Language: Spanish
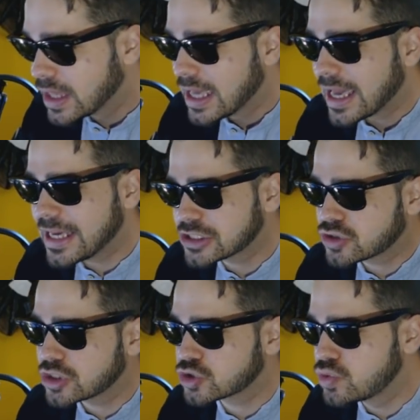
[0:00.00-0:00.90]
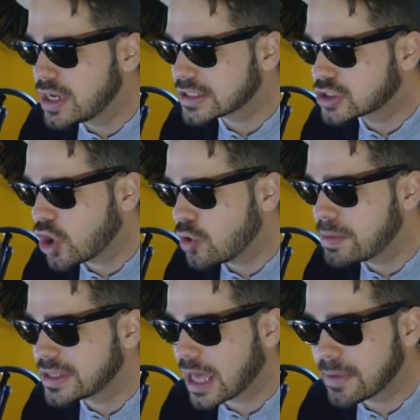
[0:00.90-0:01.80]
Esto es un let's go
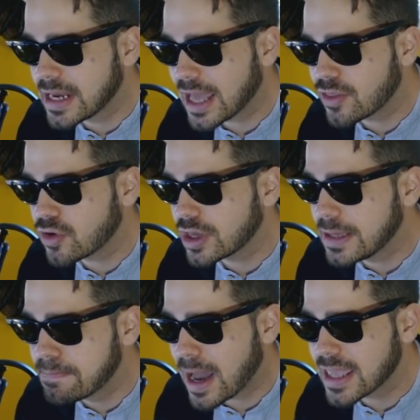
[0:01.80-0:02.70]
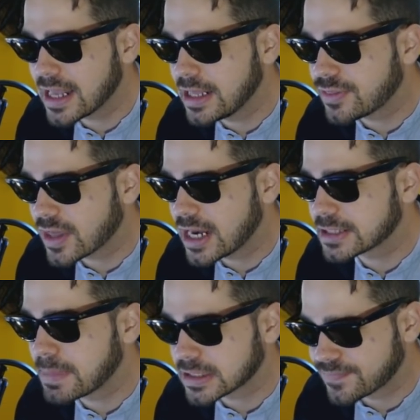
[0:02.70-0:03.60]
vitaminado y vaya iniciales
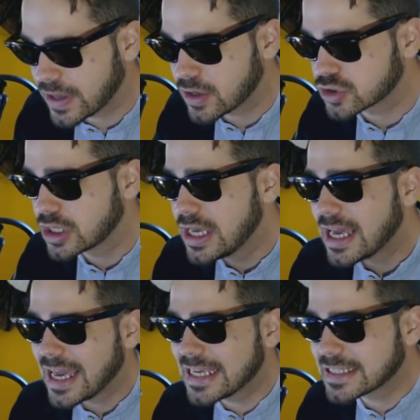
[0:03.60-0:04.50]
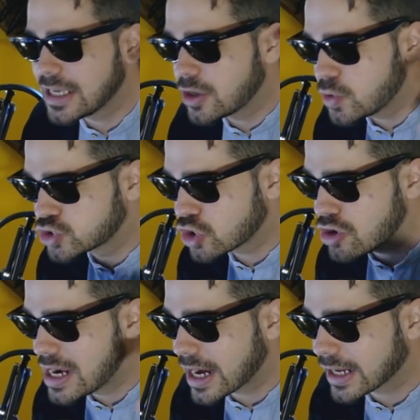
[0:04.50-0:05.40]
más feos. Es que incluso
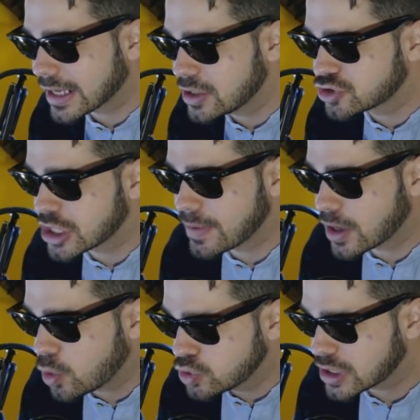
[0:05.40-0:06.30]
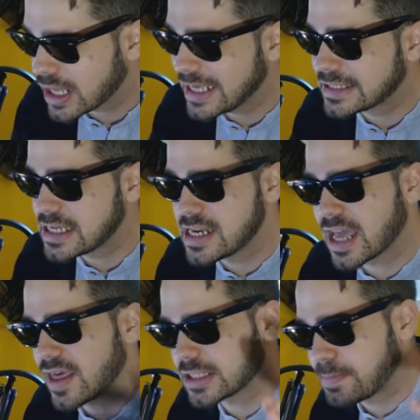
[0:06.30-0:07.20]
la región se ve cutre y sin
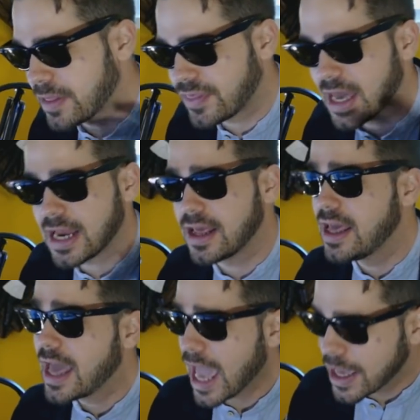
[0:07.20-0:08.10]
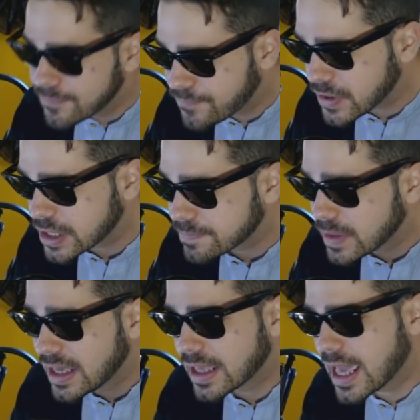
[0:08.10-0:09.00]
nada especial. En fin,
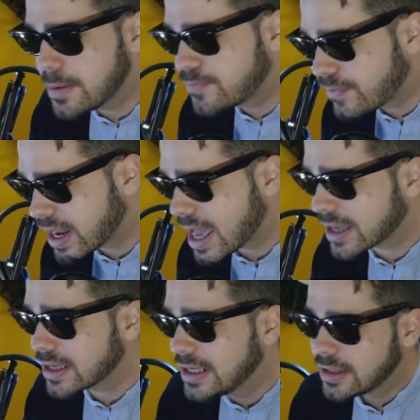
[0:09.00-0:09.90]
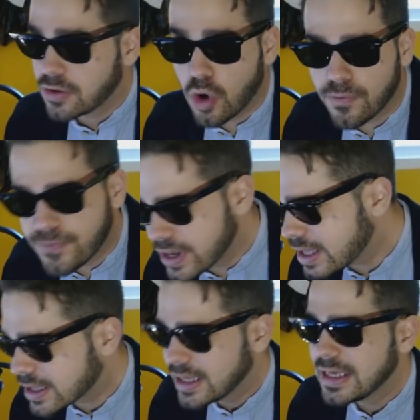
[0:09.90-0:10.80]
Game Freak o
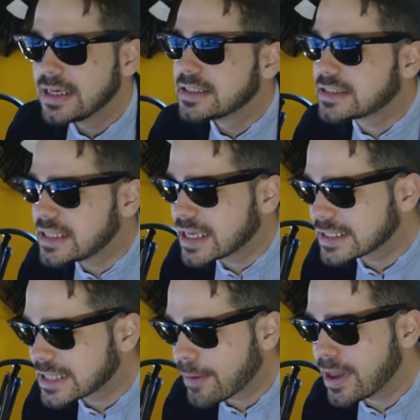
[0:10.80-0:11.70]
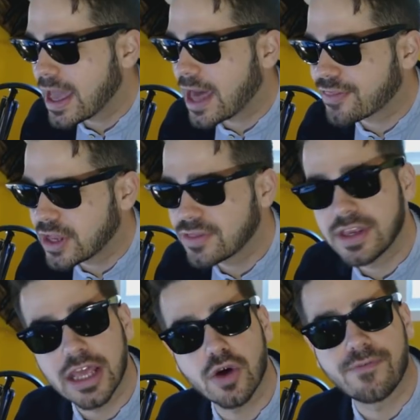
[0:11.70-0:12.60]
Freak sí que sabe hacer
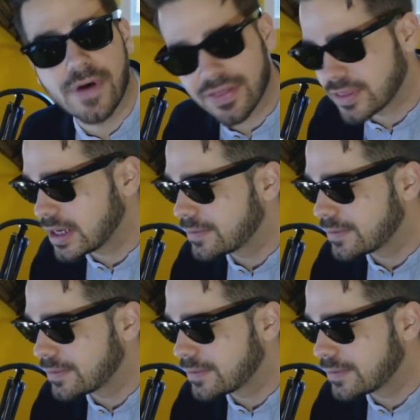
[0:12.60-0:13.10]
dinero fácil.